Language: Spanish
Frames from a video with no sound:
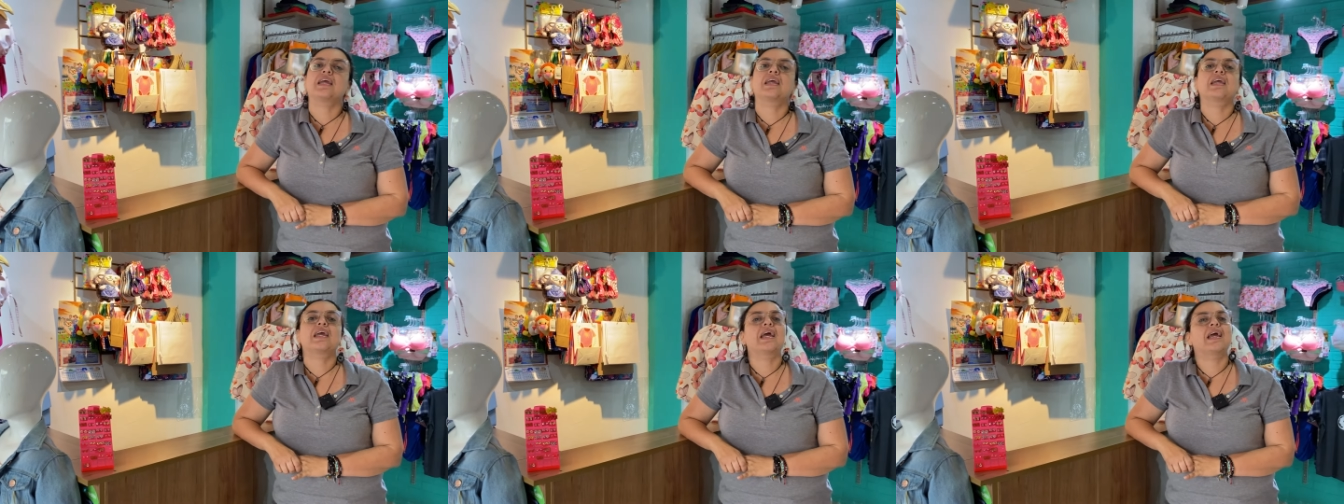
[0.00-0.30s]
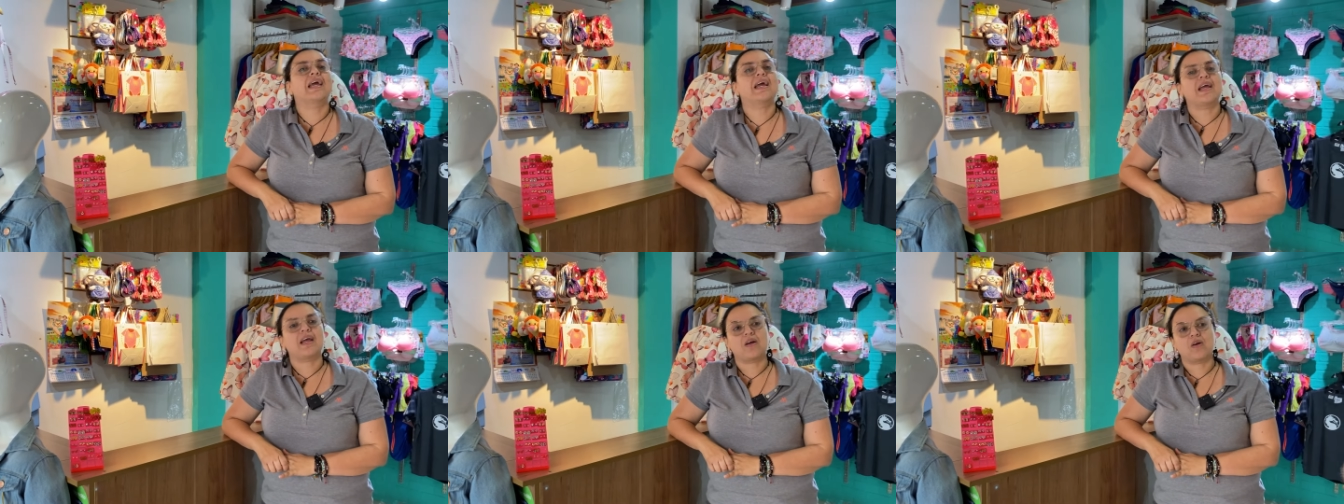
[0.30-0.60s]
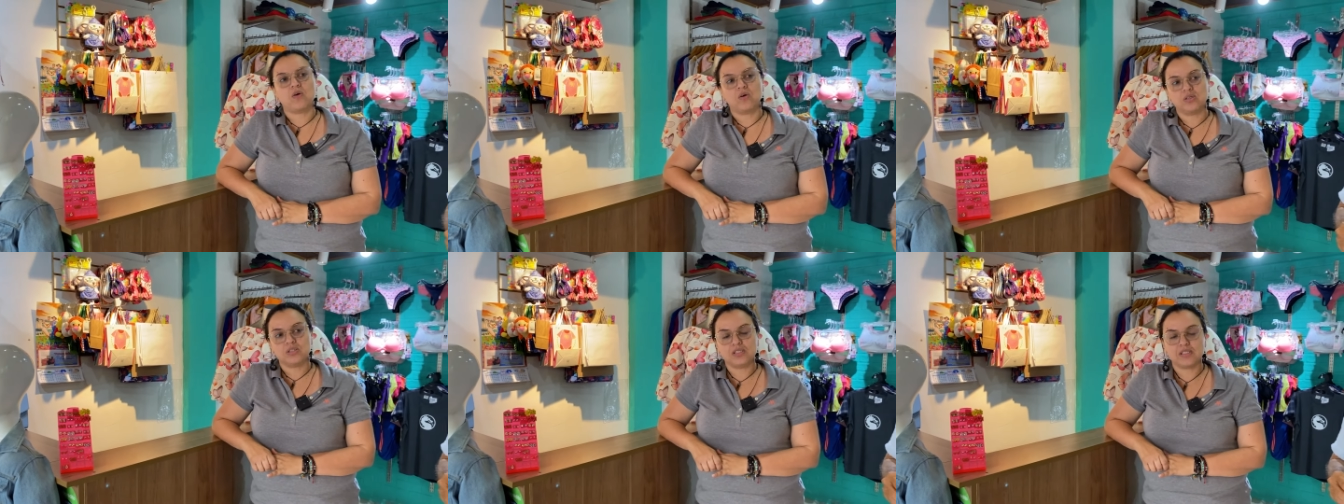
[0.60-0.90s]
Que
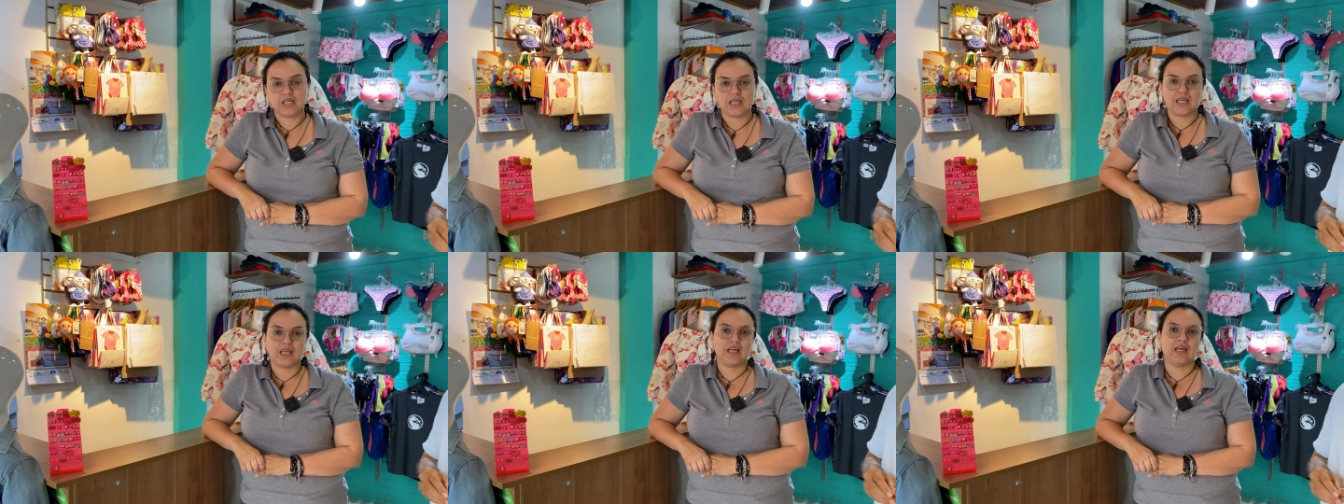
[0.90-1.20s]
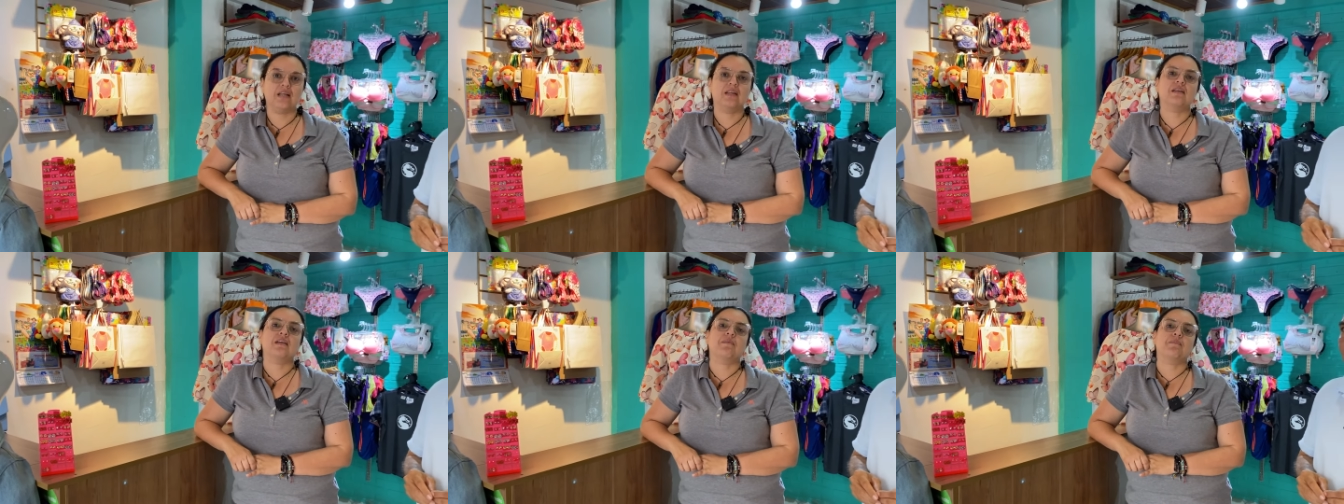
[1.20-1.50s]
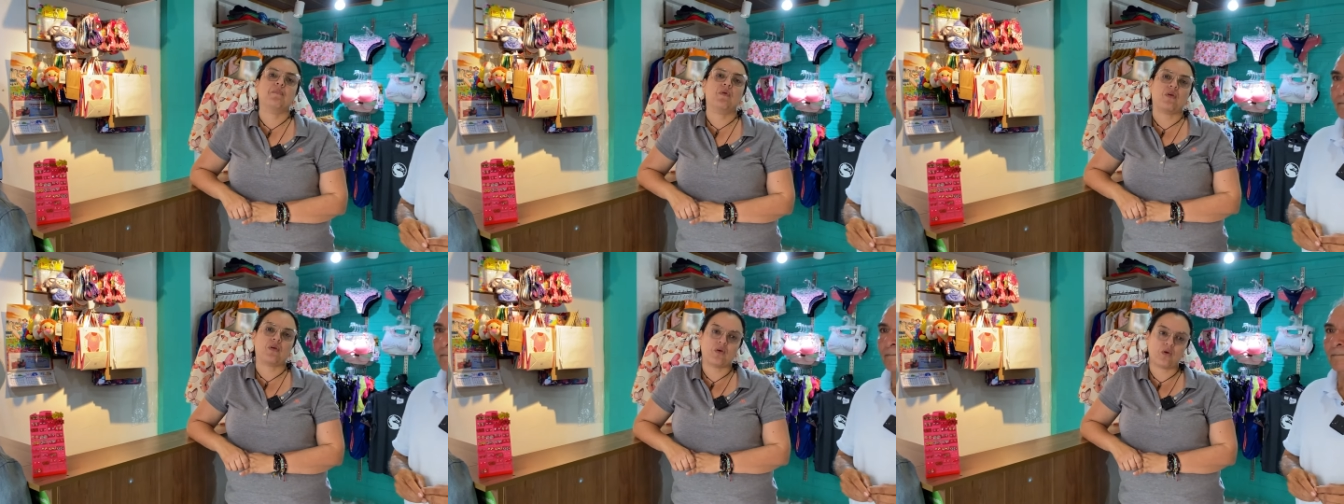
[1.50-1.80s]
consiguen
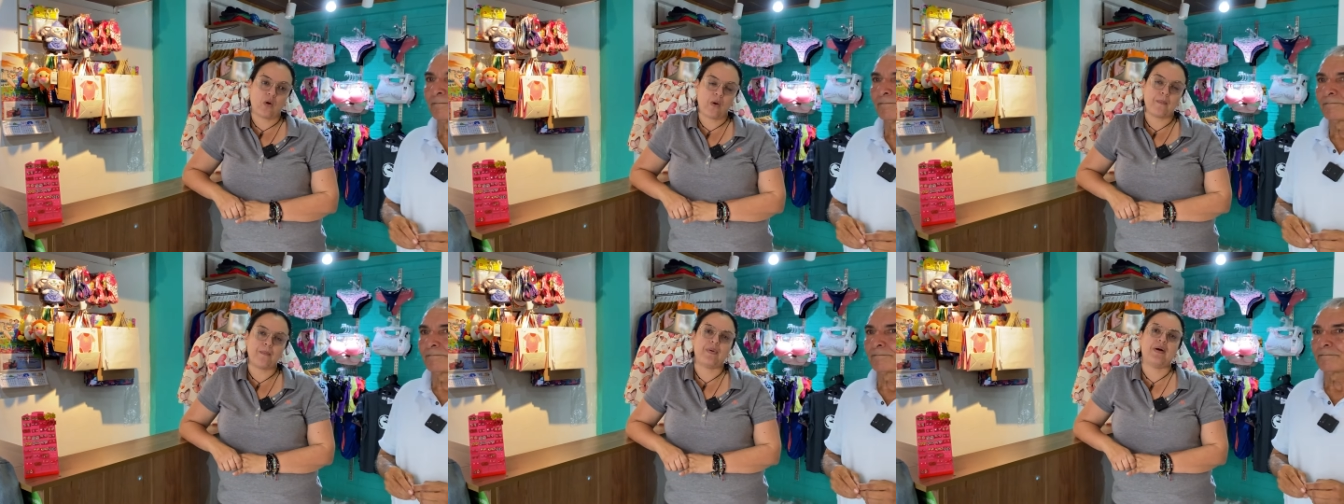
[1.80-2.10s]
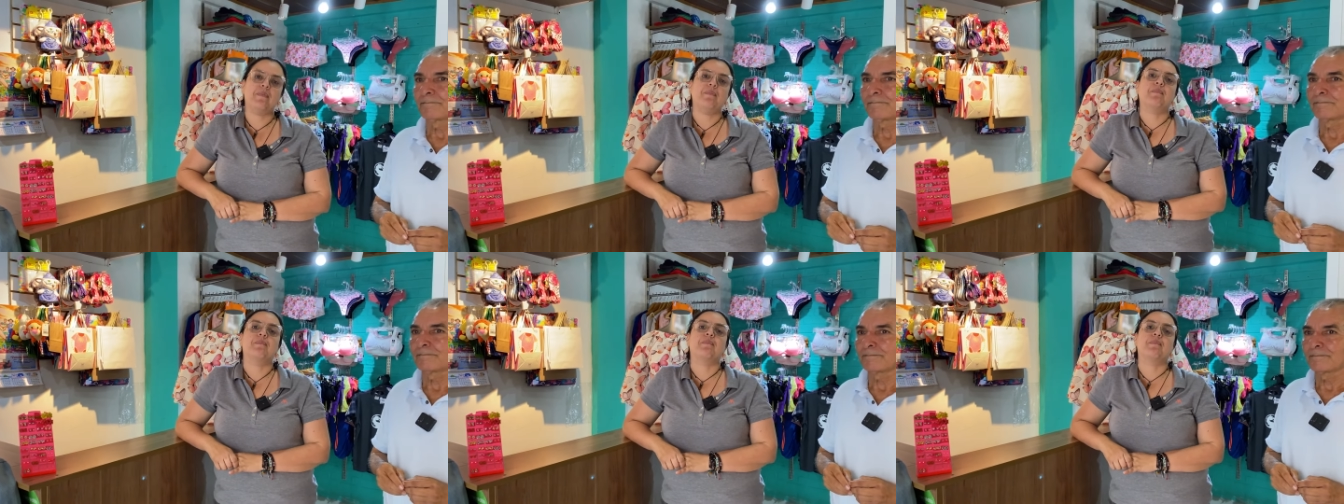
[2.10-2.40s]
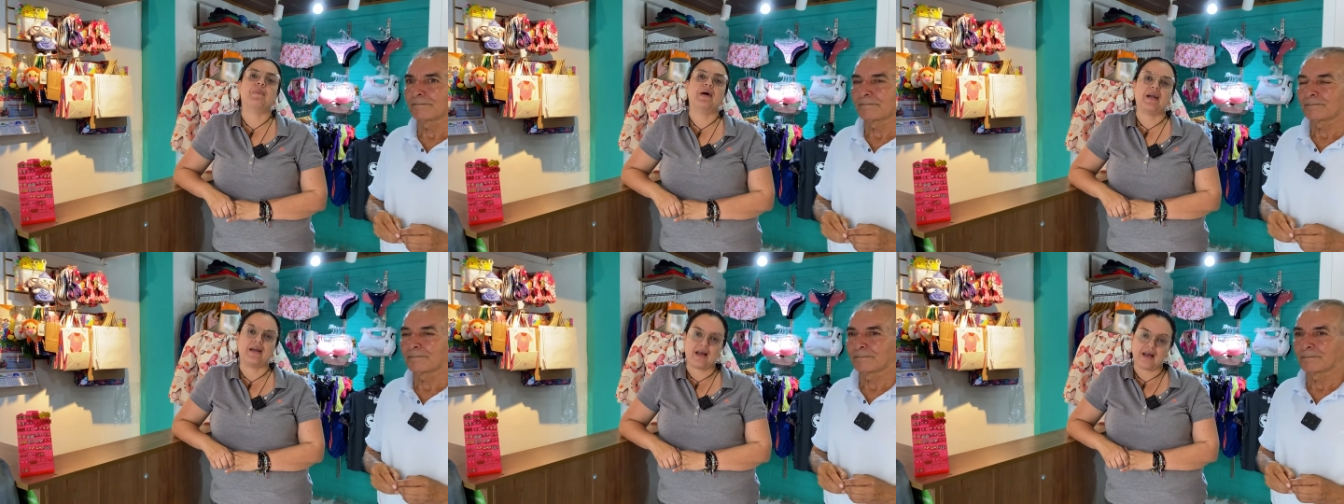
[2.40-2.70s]
ropa
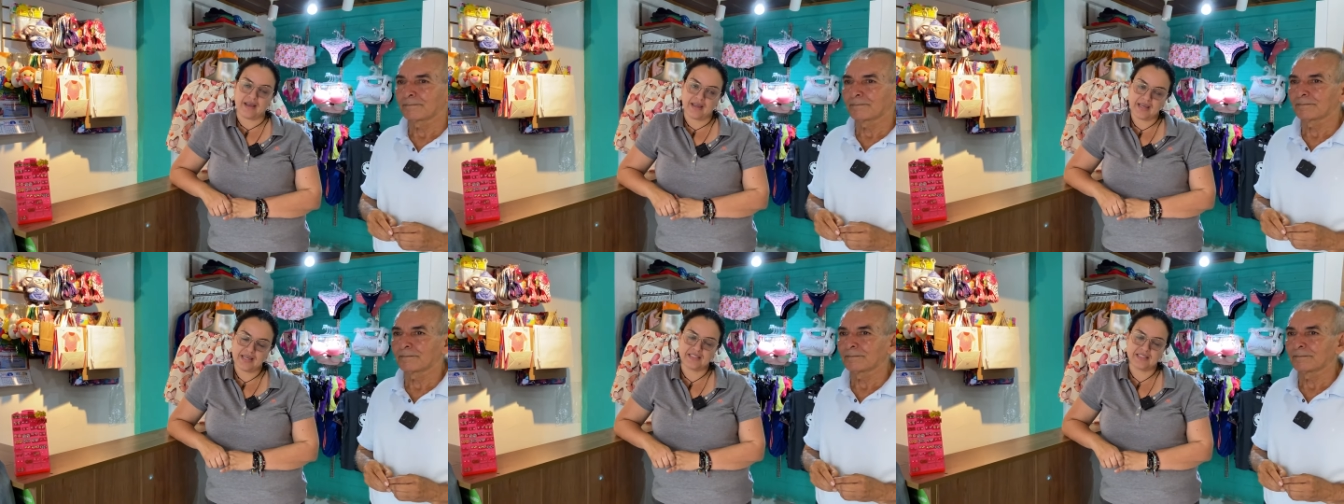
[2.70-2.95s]
para